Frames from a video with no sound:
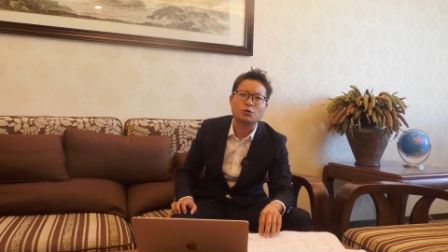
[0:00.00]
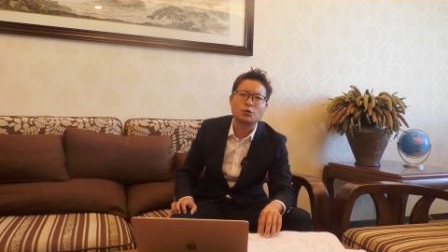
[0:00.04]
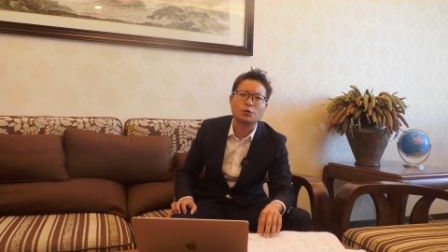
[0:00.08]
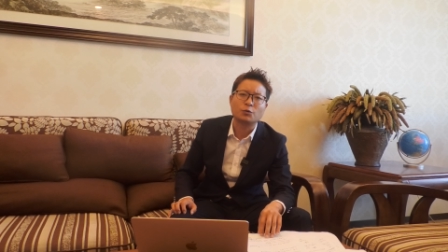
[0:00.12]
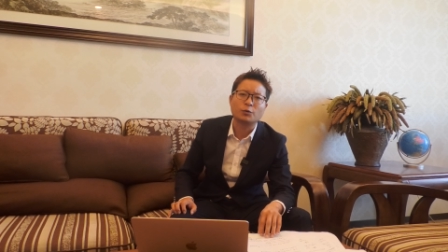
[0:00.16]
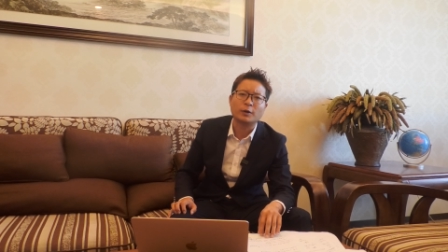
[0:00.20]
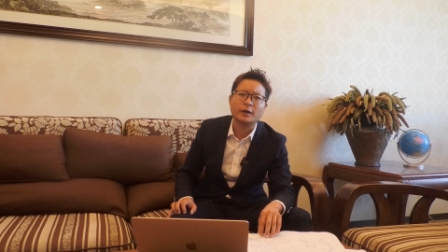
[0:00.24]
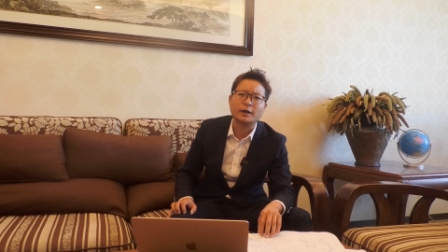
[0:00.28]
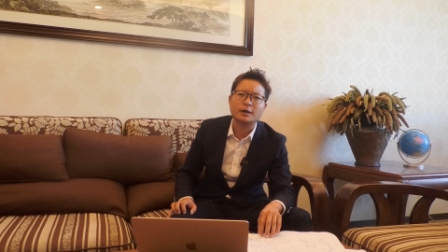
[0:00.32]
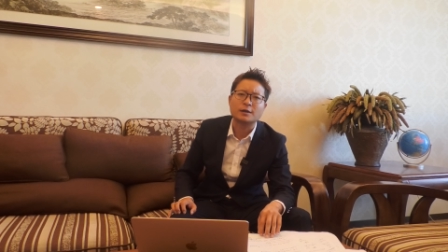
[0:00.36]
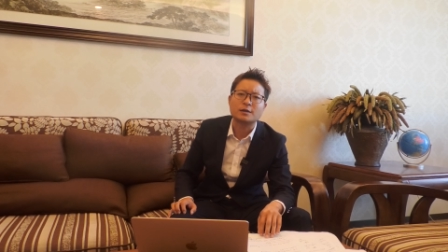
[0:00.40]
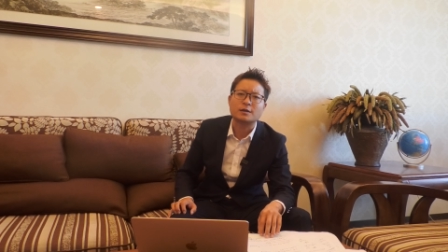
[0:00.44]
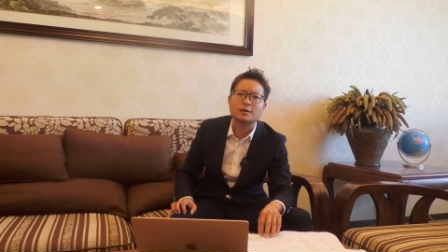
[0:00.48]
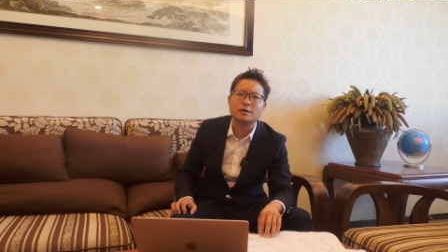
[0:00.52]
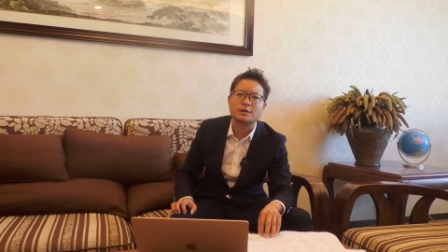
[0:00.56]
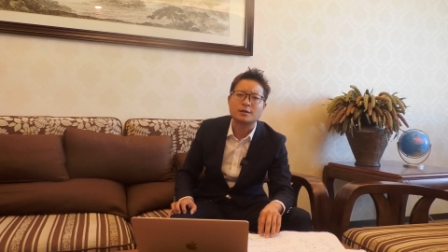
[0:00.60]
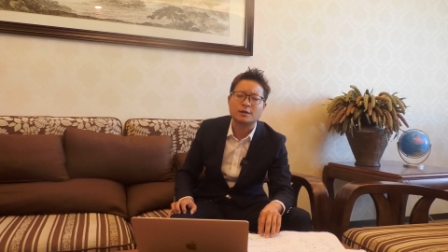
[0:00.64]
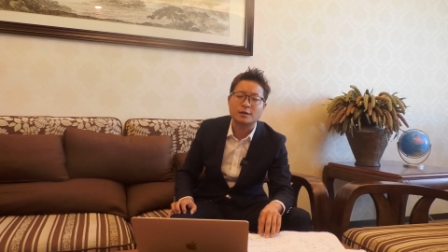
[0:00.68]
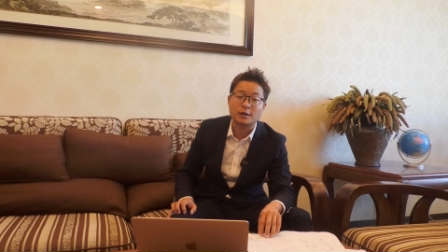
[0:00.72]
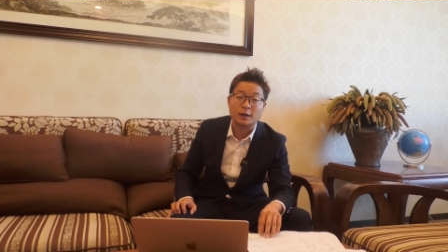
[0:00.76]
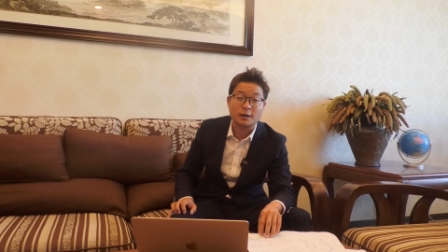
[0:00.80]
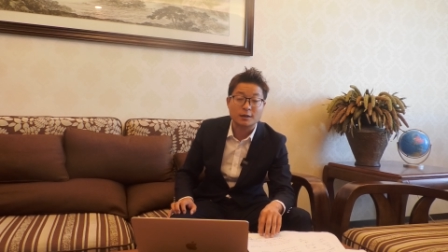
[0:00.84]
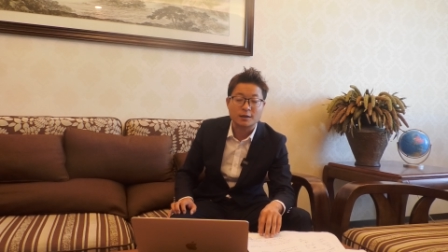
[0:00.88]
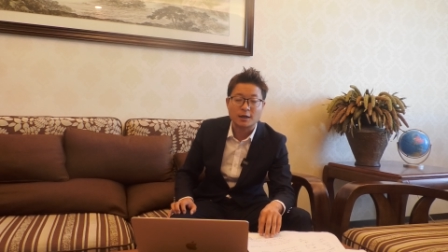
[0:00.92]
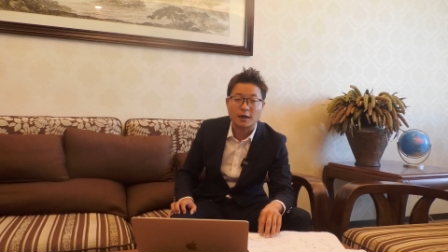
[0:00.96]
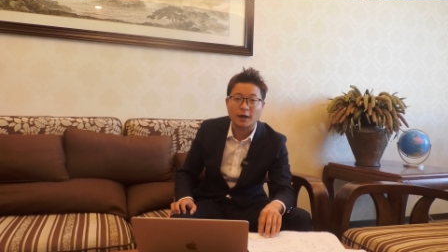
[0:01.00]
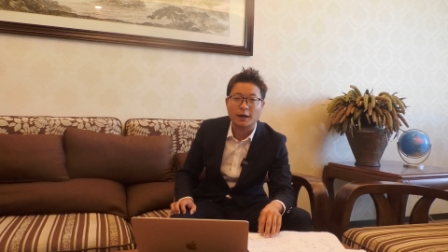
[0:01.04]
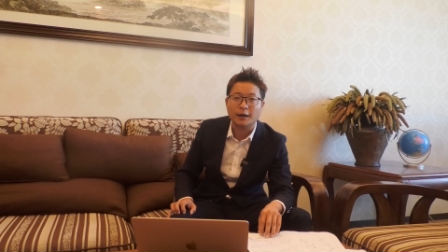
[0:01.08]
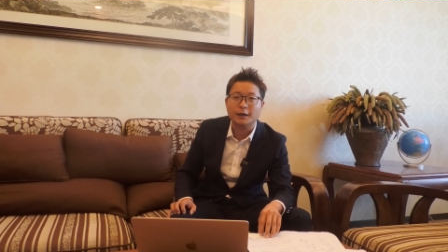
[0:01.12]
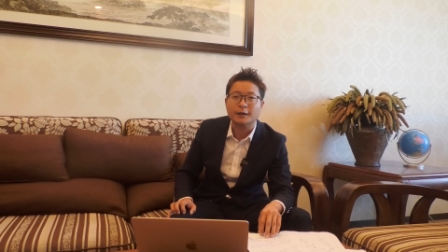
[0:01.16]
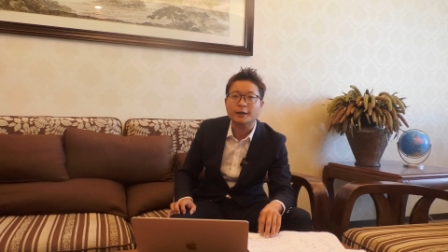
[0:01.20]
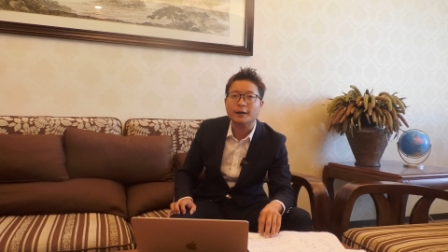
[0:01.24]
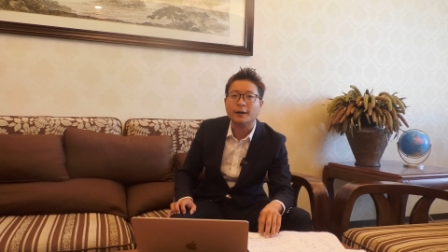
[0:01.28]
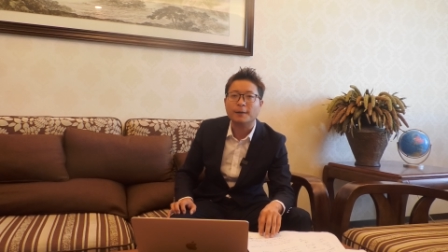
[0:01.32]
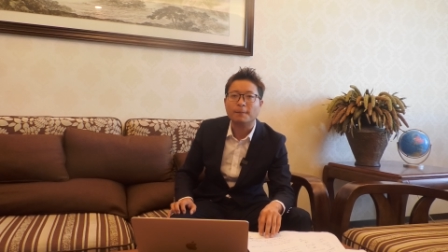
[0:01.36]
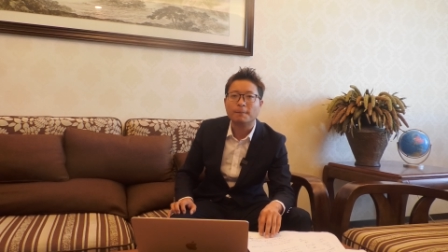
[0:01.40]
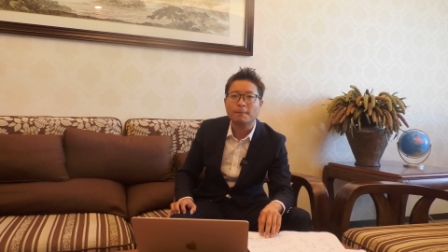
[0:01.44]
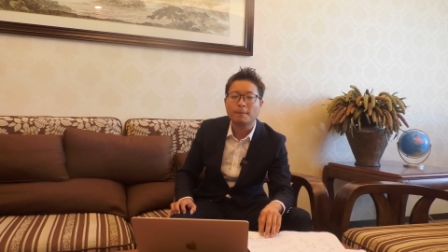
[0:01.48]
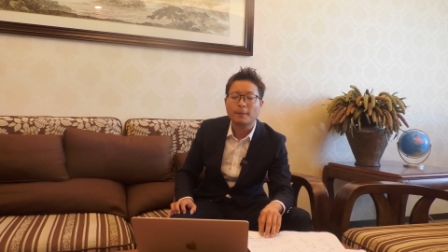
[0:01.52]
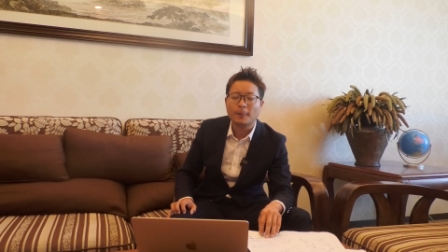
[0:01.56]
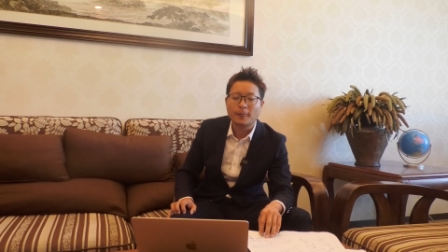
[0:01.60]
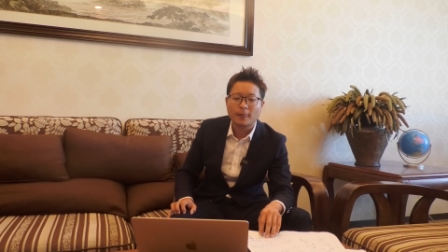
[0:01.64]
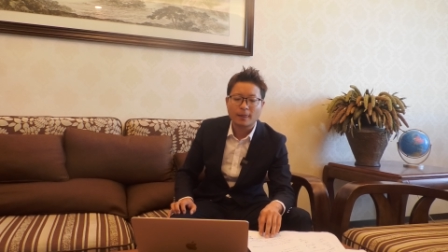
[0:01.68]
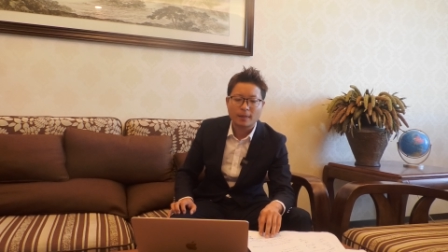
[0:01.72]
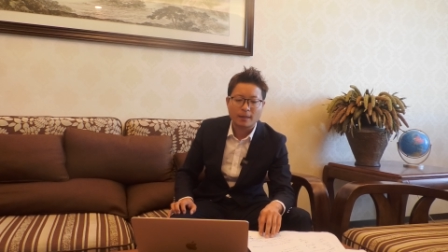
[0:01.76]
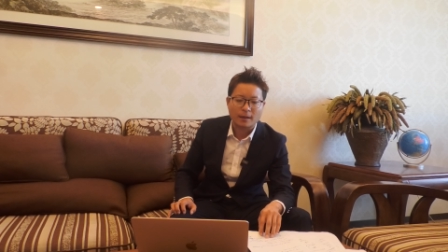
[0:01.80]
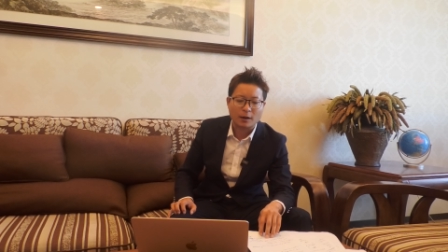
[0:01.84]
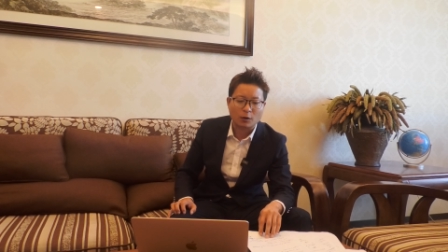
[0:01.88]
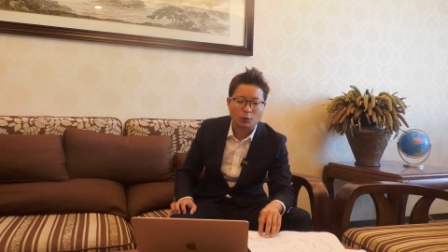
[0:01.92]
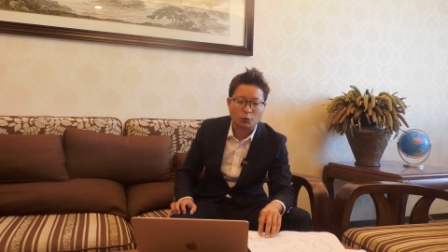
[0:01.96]
军委是时间长一点，
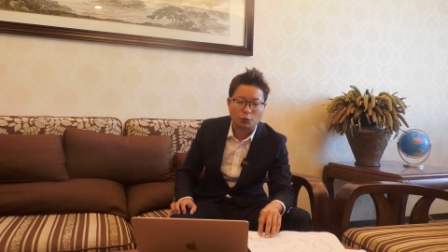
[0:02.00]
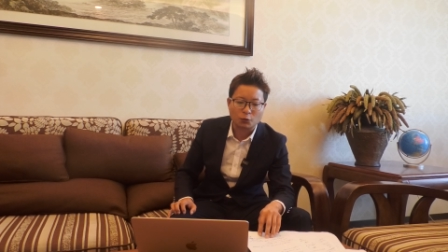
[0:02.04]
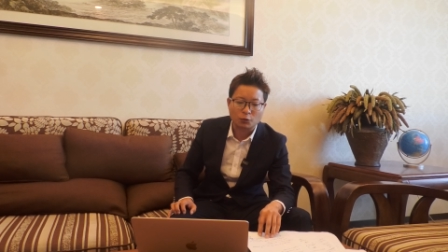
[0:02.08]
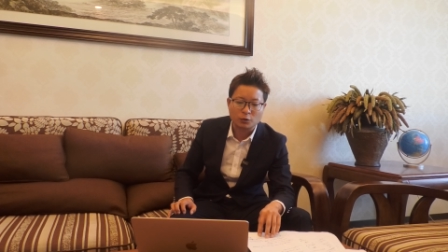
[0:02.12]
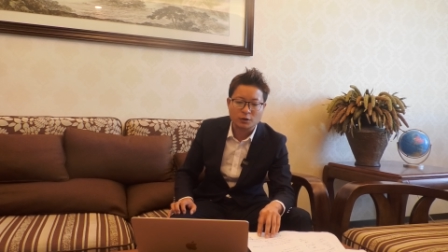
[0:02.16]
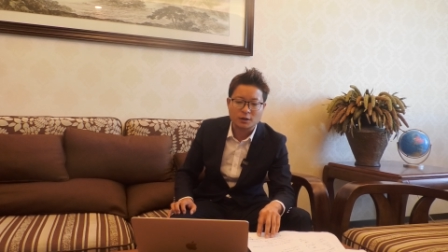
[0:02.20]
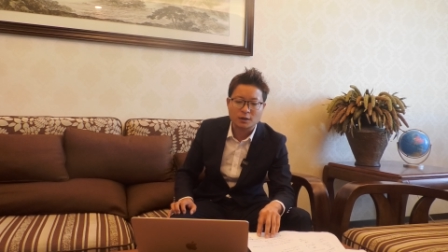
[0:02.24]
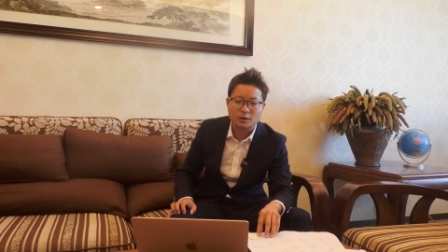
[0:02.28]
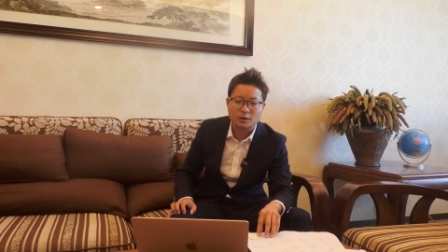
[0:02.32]
那胡